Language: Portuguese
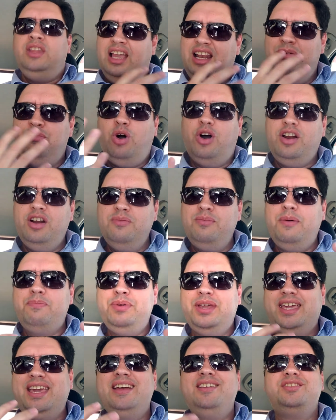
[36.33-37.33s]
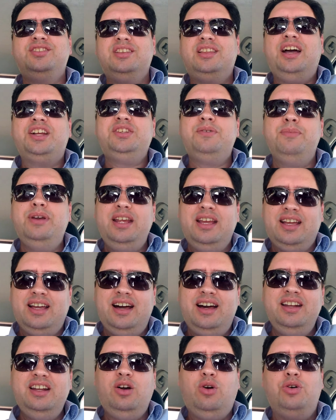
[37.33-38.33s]
e ele mora numa pequena cidade
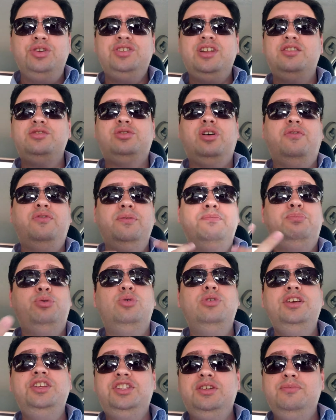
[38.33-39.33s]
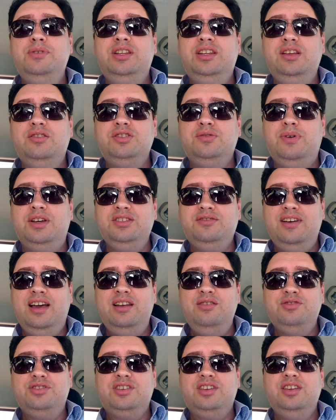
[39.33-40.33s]
americana onde ele sofre bullying de meninos mais
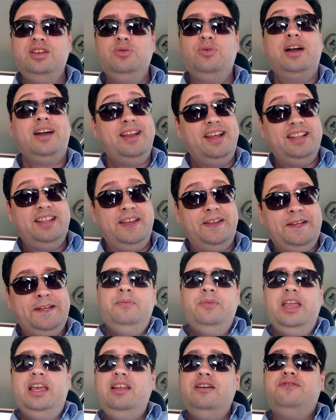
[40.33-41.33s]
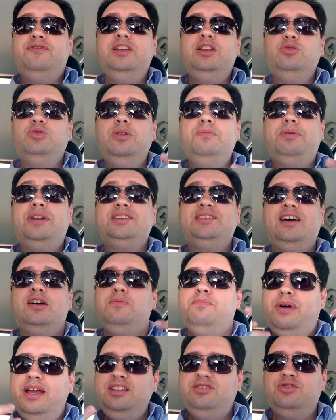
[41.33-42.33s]
velhos que o agridem. Ele é filho do
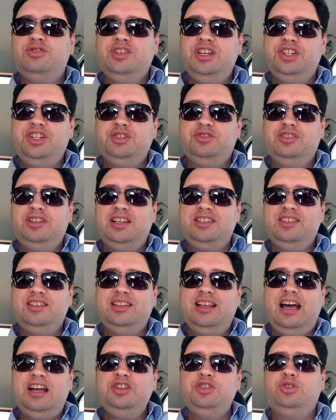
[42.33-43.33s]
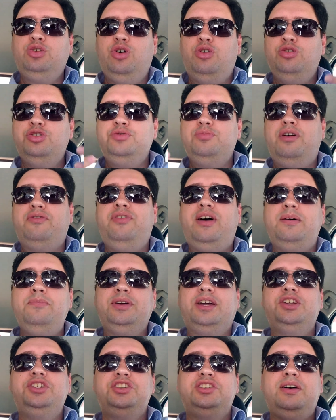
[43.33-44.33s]
empresário bem-sucedido da cidade, dono de uma
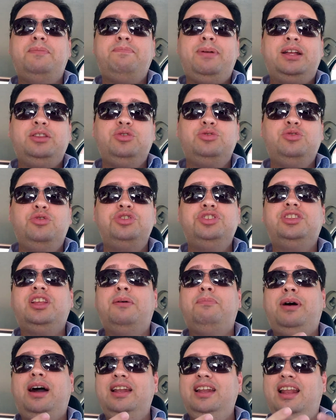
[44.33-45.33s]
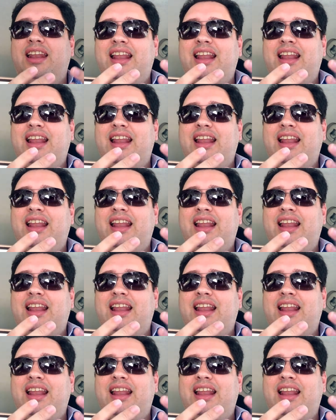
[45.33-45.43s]
fábrica de sapatos onde trabalha